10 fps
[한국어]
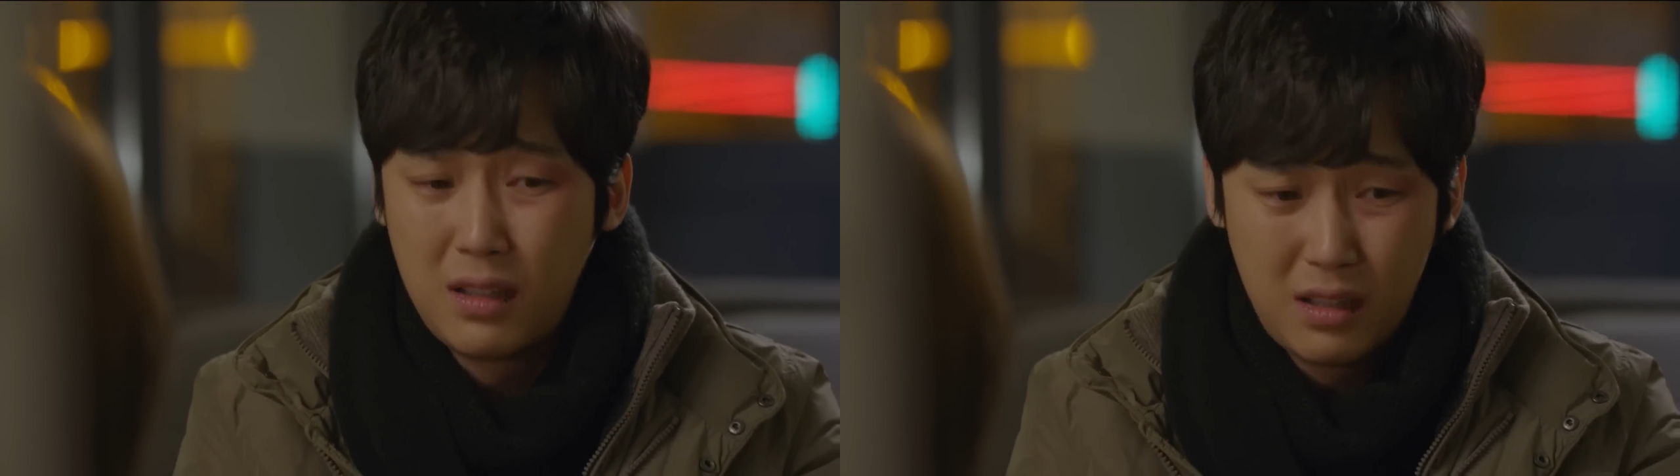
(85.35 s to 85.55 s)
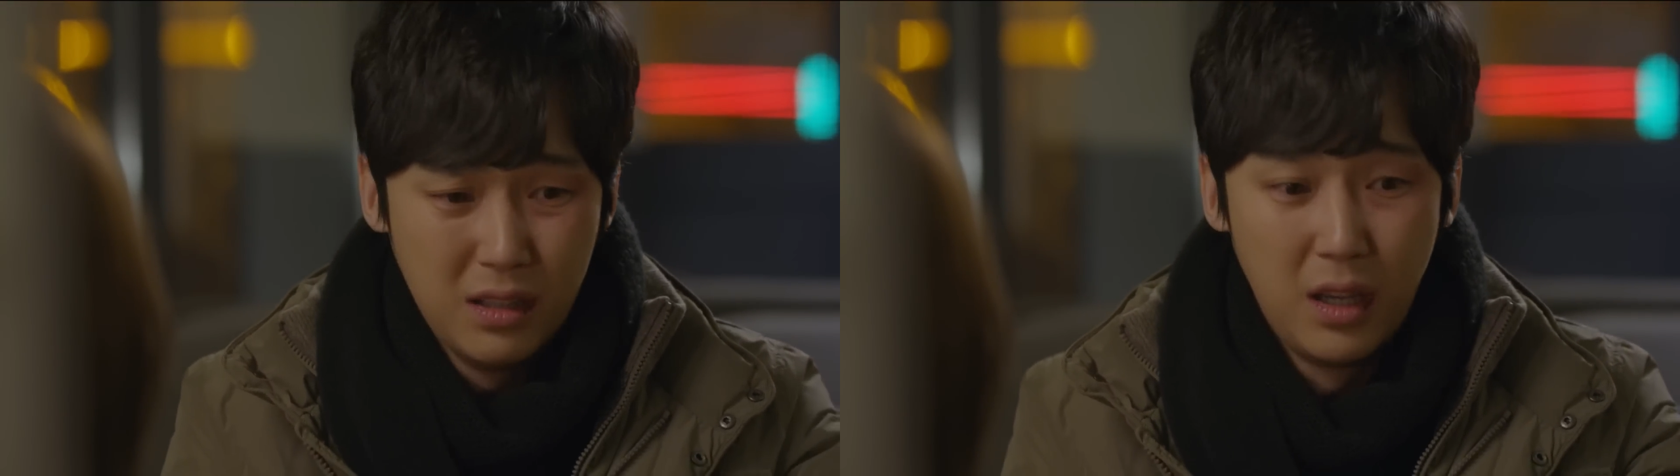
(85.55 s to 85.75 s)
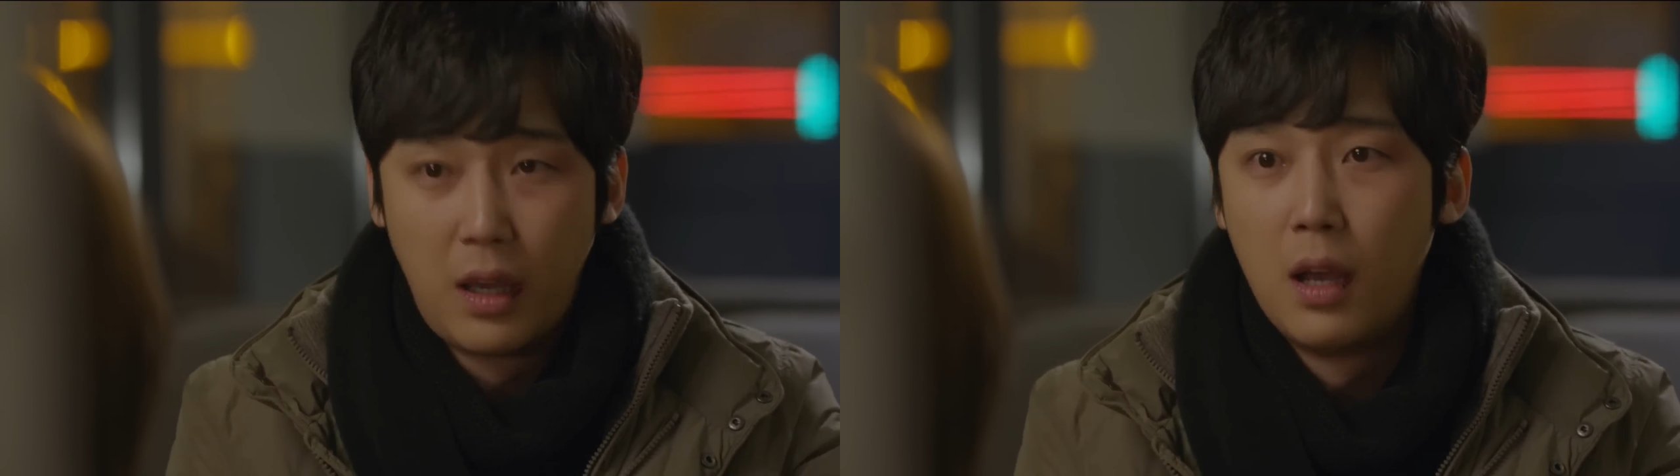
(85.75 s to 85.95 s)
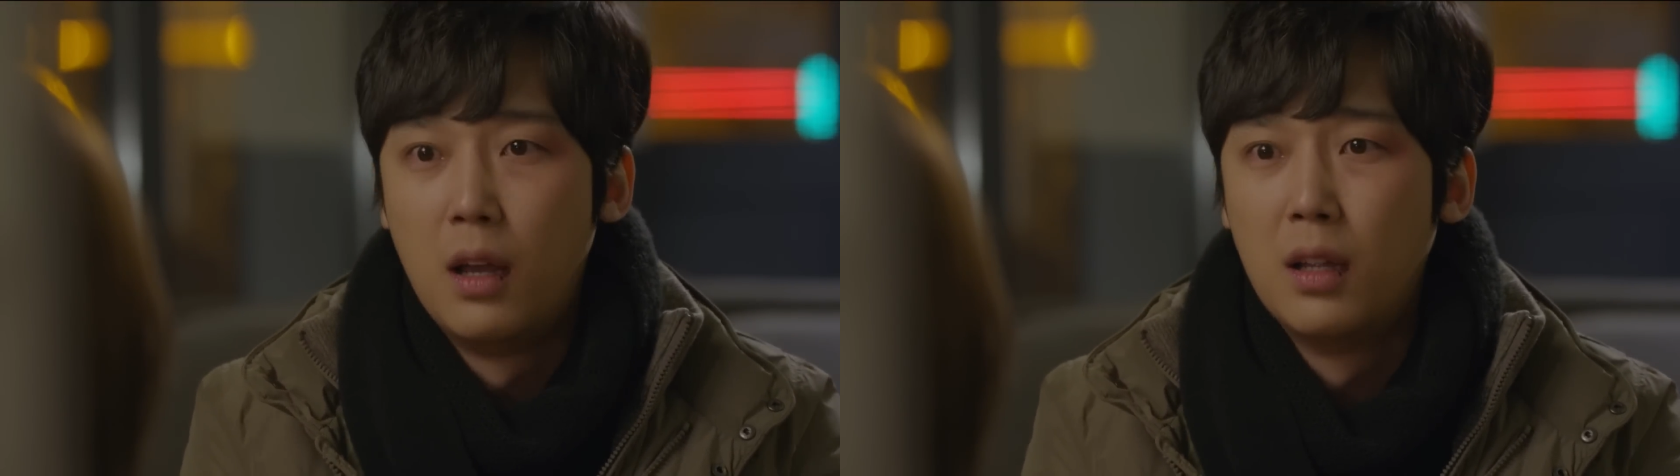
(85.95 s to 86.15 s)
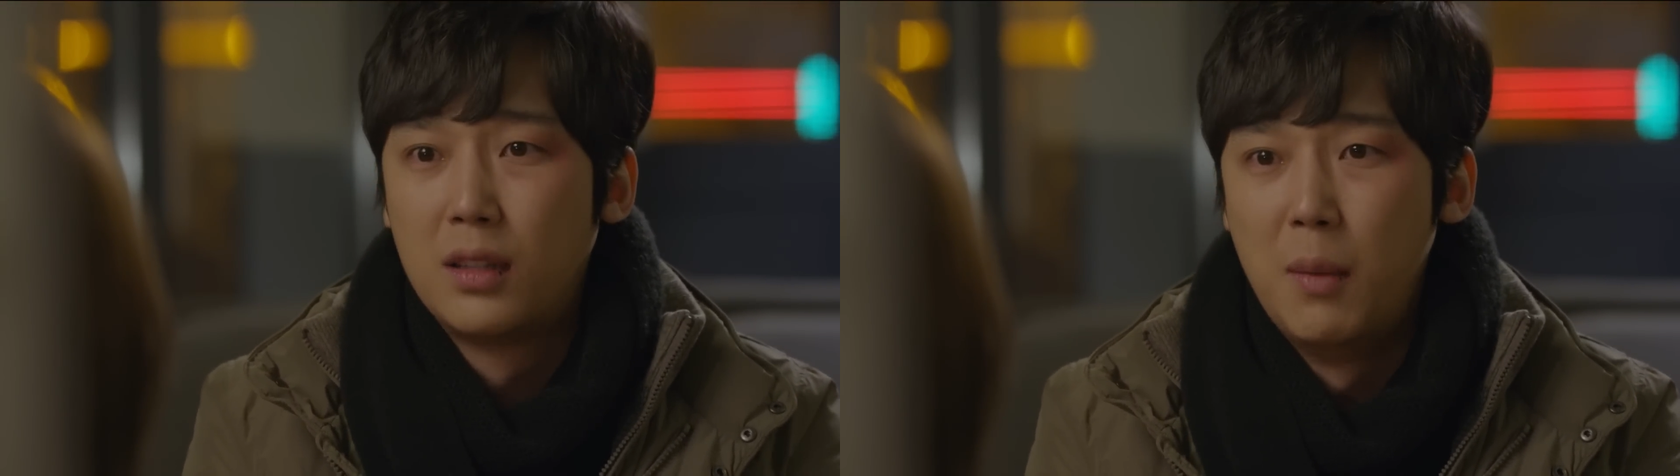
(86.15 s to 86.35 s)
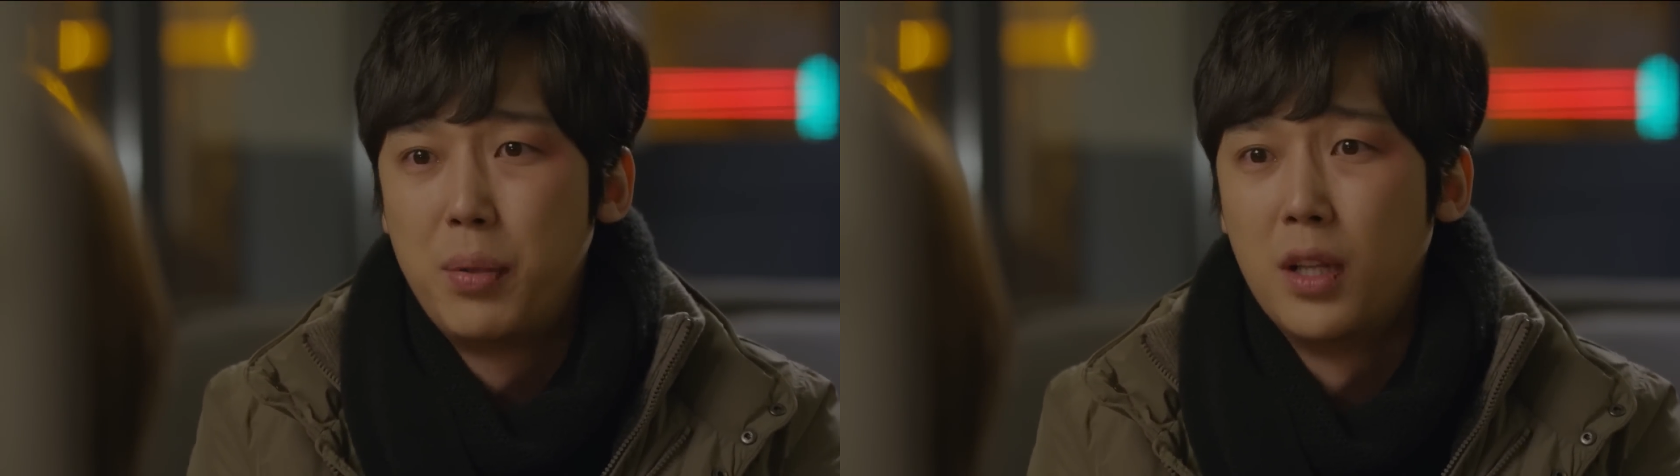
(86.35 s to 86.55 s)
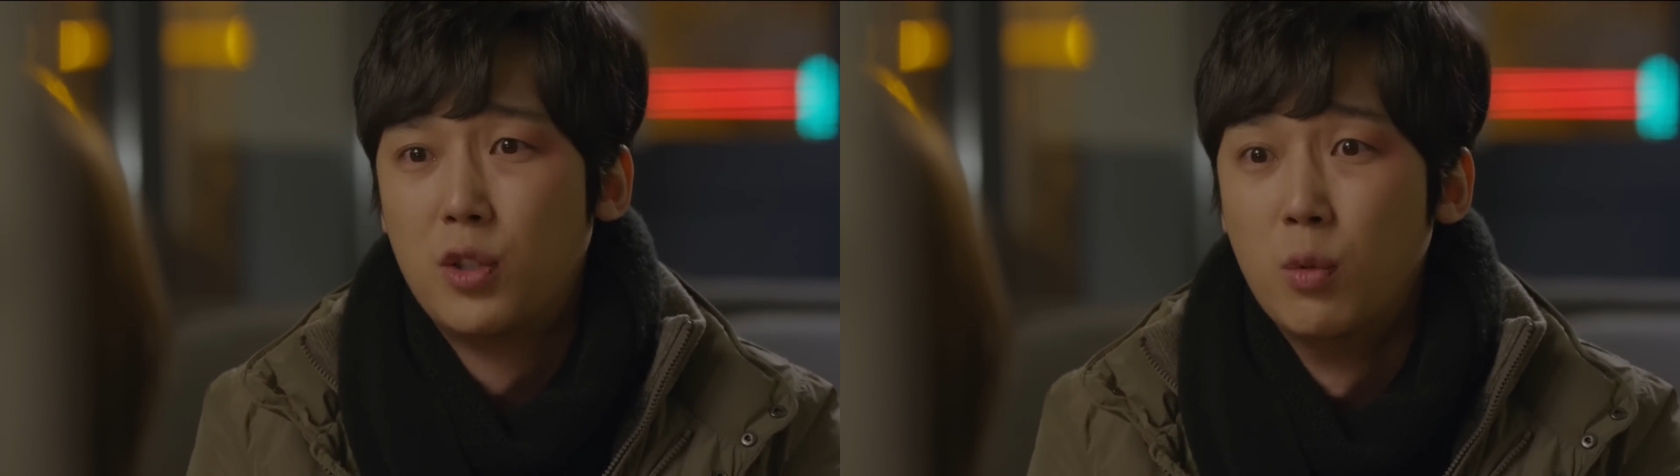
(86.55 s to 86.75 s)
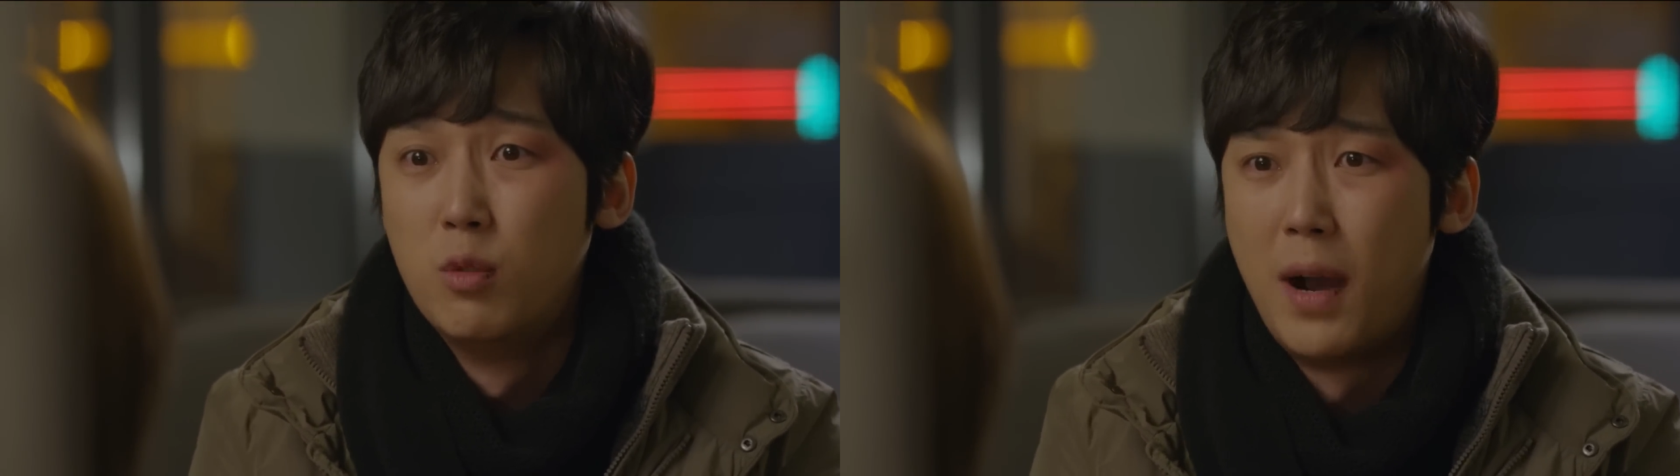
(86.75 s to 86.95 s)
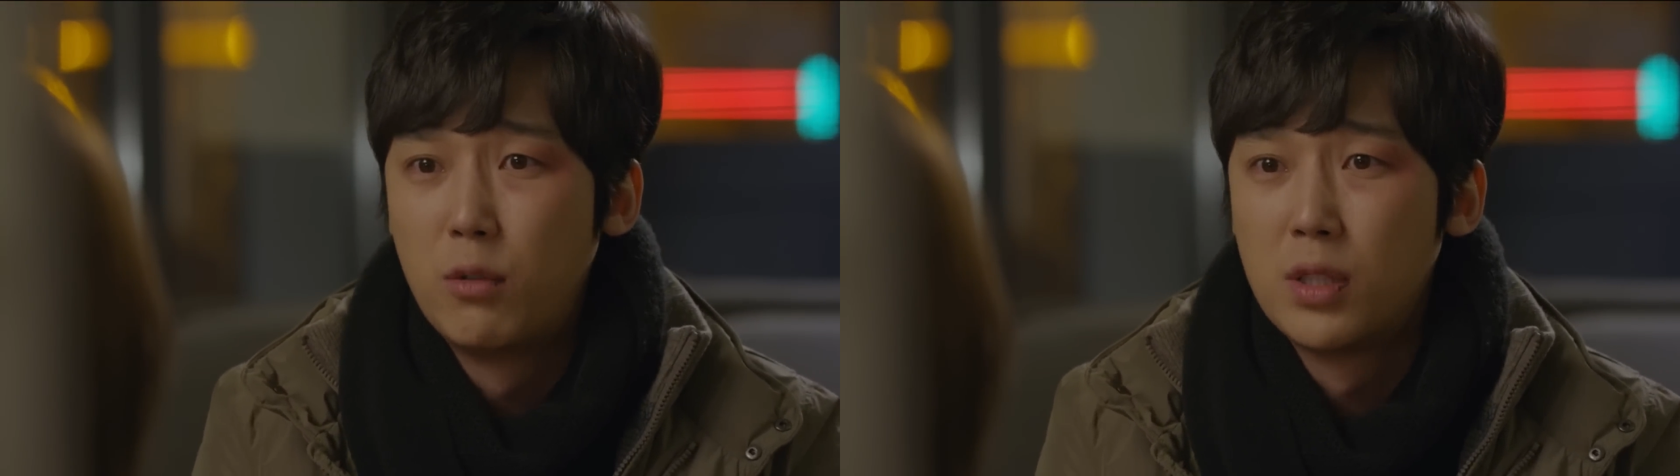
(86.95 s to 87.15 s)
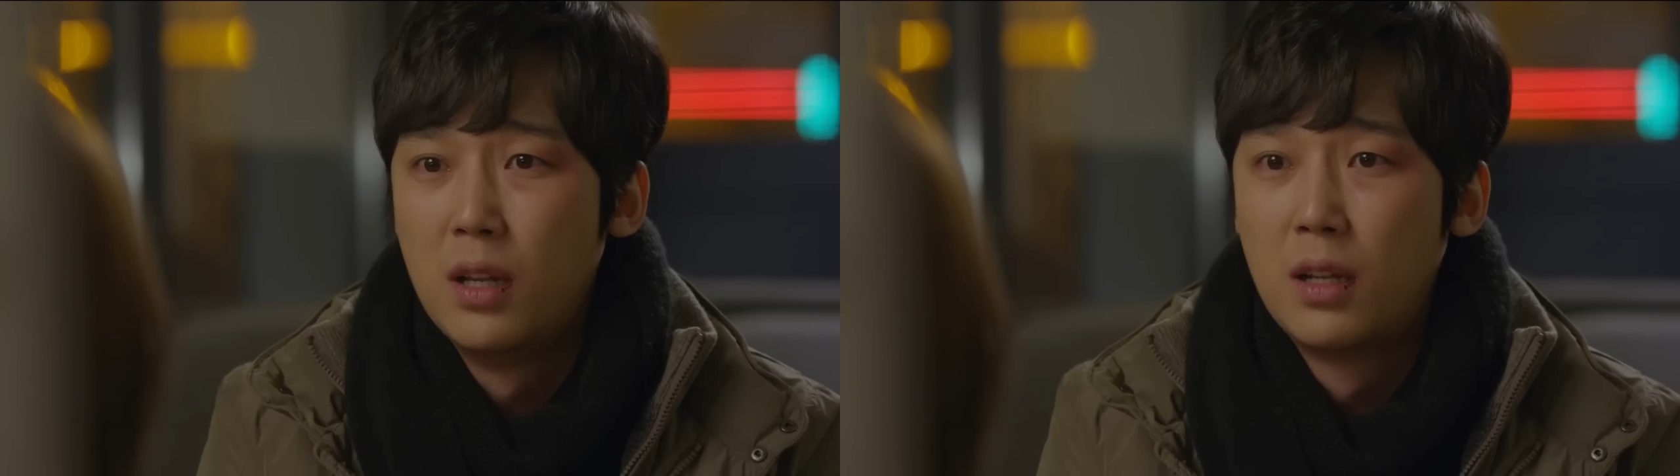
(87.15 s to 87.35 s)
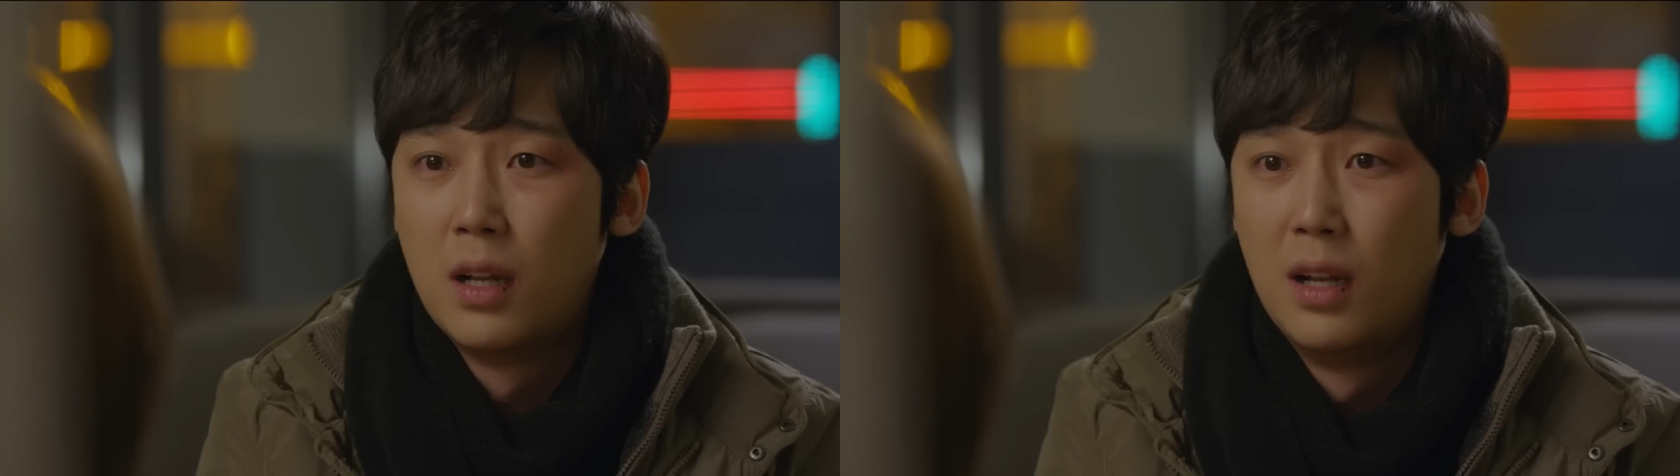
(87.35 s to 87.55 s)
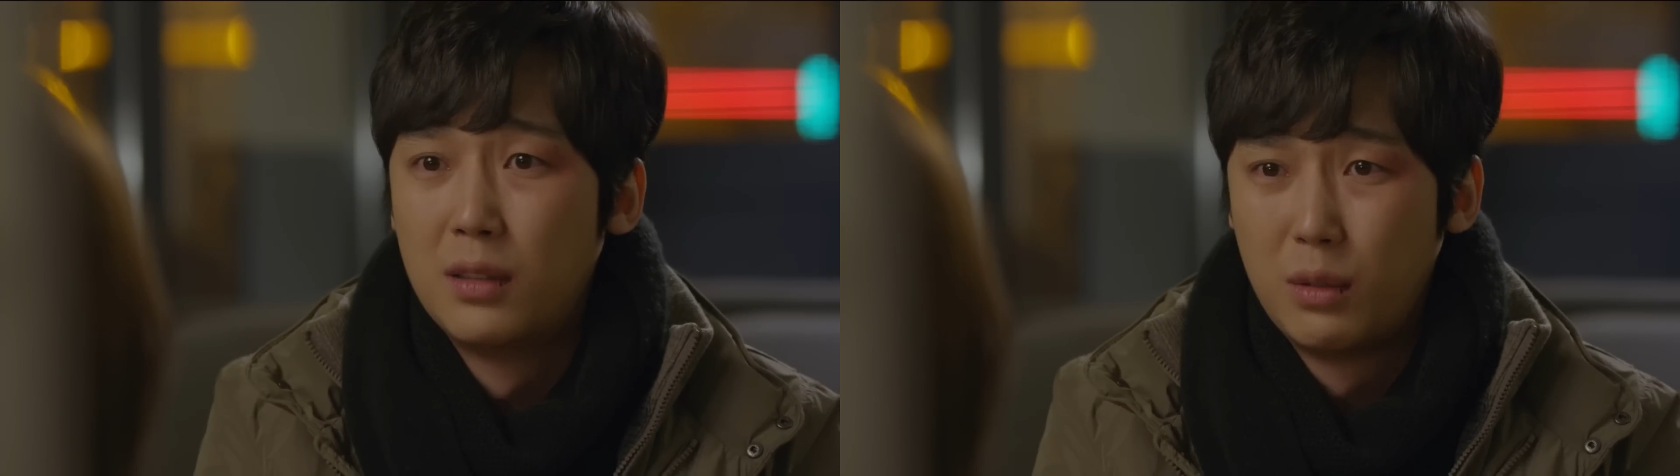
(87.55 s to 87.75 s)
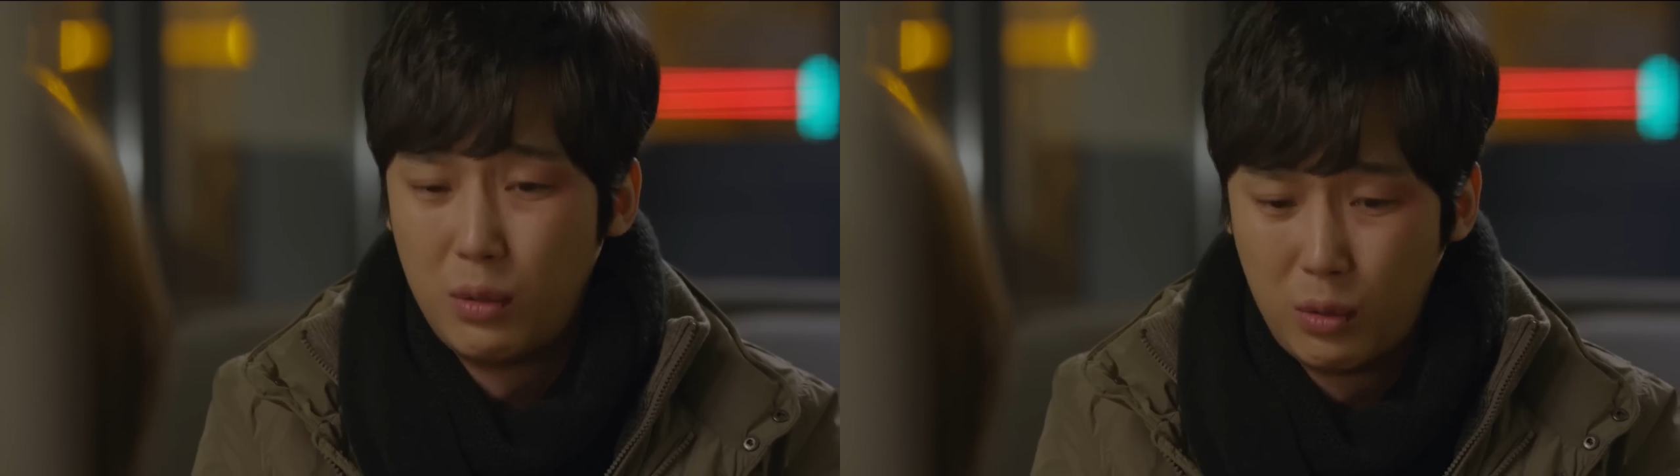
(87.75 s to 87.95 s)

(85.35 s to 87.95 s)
근데 걔가 남편한테 너무 맞고 사니까